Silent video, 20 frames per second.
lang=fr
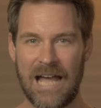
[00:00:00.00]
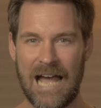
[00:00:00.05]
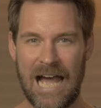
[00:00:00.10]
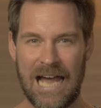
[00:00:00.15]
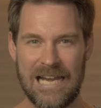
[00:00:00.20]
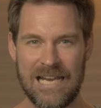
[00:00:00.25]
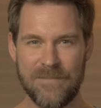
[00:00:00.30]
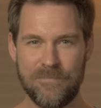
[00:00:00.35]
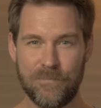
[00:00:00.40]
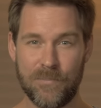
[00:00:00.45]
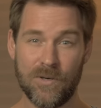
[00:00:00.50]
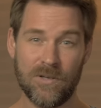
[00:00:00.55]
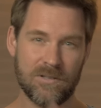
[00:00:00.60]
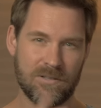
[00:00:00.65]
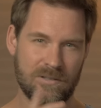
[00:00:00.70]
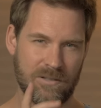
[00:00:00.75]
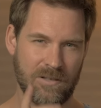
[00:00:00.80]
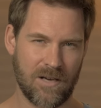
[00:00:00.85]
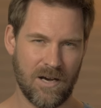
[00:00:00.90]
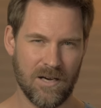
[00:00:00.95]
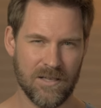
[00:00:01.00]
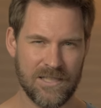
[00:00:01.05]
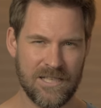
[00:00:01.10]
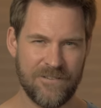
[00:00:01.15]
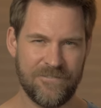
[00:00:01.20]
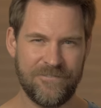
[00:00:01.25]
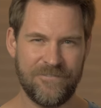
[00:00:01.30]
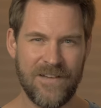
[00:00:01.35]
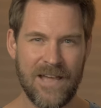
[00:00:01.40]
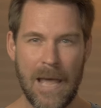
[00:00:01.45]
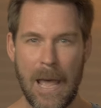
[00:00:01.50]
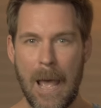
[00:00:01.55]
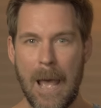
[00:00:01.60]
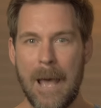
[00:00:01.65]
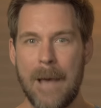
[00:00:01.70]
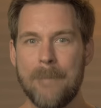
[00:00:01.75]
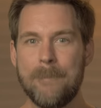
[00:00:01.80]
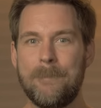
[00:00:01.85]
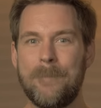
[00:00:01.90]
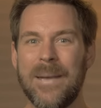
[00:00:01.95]
À l'époque, en effet,
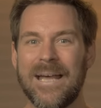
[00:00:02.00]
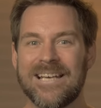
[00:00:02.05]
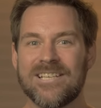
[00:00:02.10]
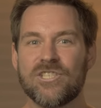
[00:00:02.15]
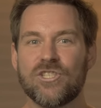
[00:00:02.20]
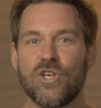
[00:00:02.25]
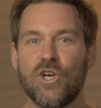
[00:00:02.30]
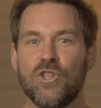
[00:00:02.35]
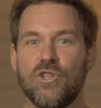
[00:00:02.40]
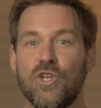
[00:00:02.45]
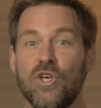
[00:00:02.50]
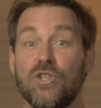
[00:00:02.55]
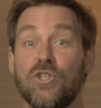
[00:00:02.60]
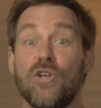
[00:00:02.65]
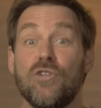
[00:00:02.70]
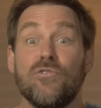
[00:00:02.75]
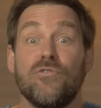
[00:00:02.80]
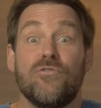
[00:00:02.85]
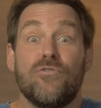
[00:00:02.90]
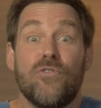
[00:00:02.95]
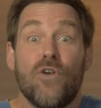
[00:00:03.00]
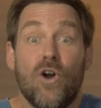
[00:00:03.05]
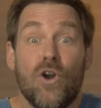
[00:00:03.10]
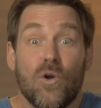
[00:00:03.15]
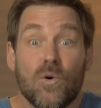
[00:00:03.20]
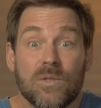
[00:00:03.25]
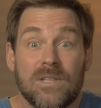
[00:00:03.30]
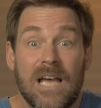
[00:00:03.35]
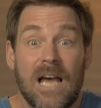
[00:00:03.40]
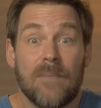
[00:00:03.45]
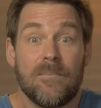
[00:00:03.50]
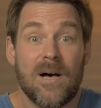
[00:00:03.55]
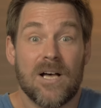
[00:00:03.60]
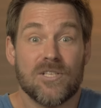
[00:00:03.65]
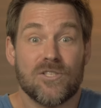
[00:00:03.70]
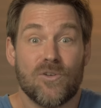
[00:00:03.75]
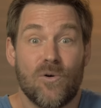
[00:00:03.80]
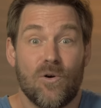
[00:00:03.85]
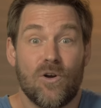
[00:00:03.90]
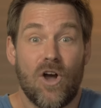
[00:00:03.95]
personne ne donne volontairement
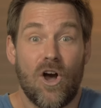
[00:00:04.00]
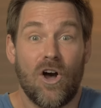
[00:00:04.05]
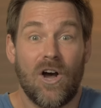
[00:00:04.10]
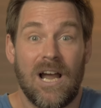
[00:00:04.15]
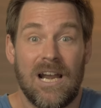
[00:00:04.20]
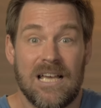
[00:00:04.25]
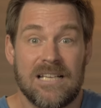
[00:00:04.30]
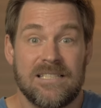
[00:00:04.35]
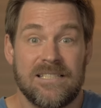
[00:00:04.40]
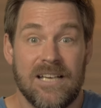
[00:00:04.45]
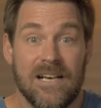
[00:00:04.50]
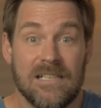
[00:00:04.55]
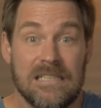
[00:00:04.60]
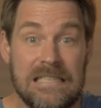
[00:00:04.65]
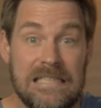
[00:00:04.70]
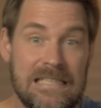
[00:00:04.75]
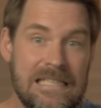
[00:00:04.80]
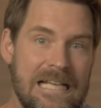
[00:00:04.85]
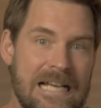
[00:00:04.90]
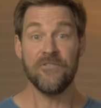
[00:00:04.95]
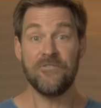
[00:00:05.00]
son corps à la science.